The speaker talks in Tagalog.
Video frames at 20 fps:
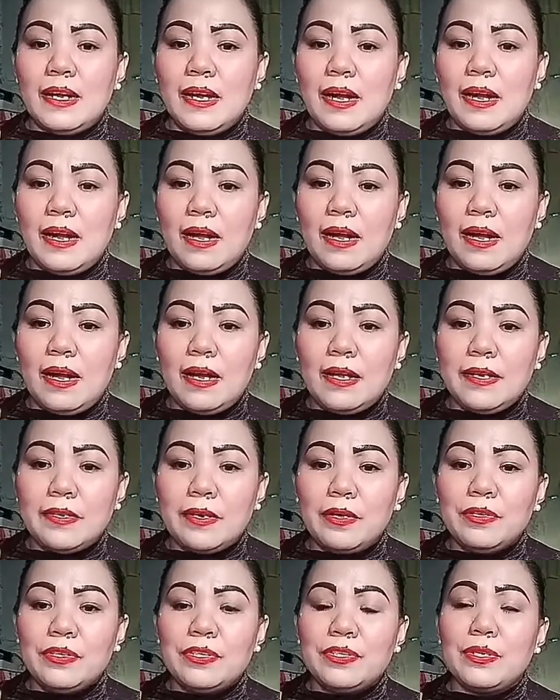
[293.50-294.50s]
Uh, and
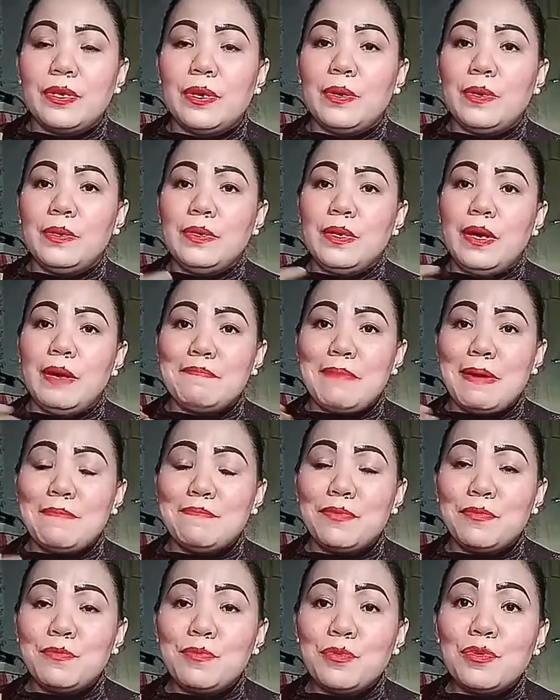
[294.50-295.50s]
also,
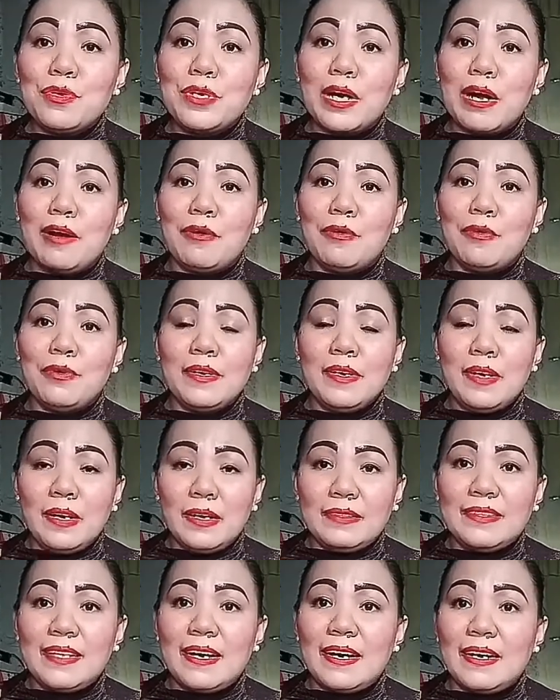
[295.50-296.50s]
pambubugaw
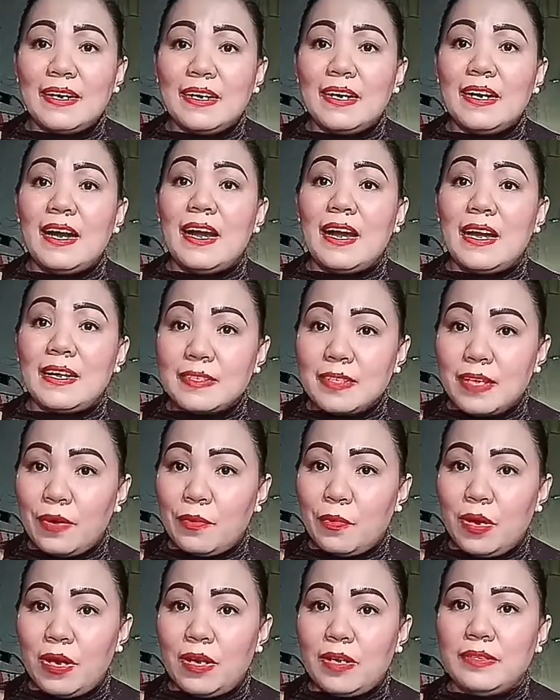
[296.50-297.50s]
ng
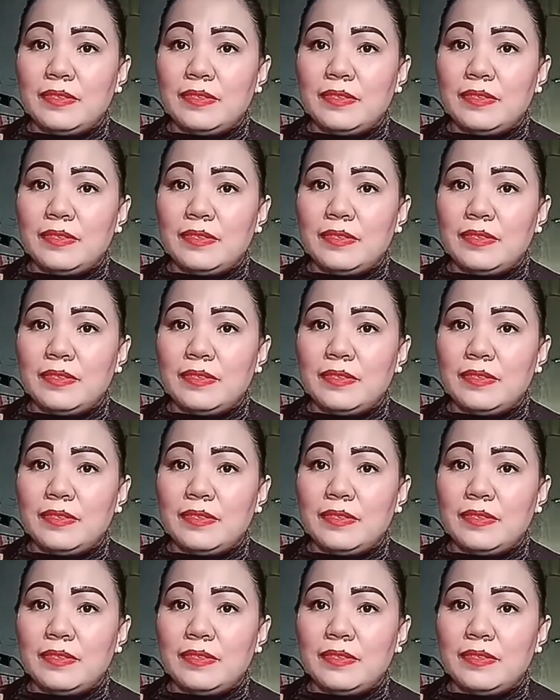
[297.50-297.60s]
asawa.